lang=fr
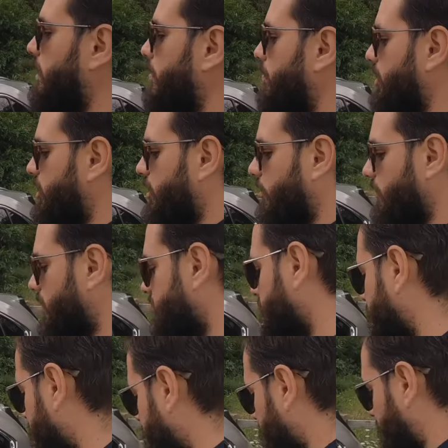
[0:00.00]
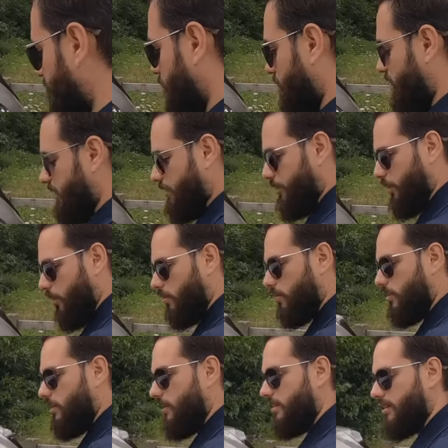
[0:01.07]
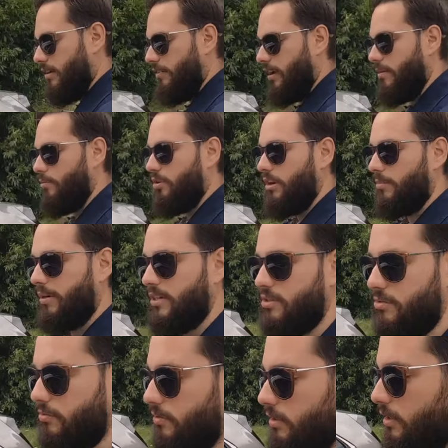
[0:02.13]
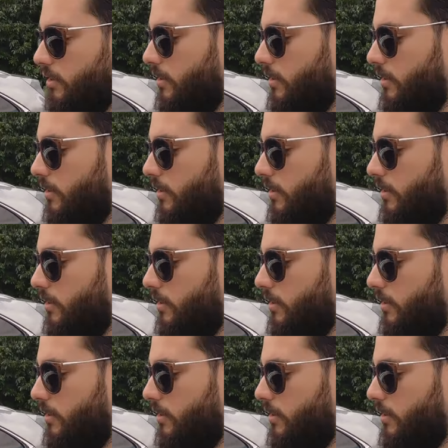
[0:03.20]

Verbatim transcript: elle est pas gigantesque. Mais quand tu es dedans, T'as vraiment l'impression